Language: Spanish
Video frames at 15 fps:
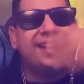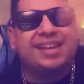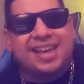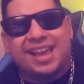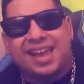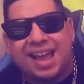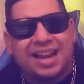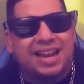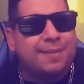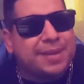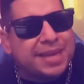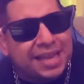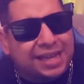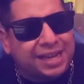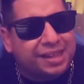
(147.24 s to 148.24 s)
qué? A la
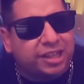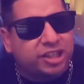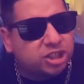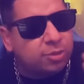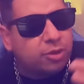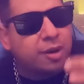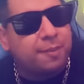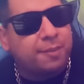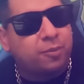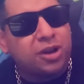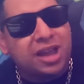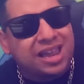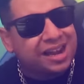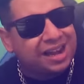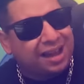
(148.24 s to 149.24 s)
mierda, yo me voy a
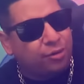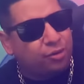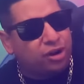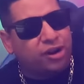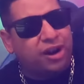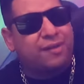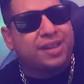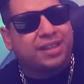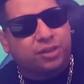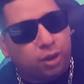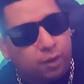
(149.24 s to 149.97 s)
ir a laburo ahora vestido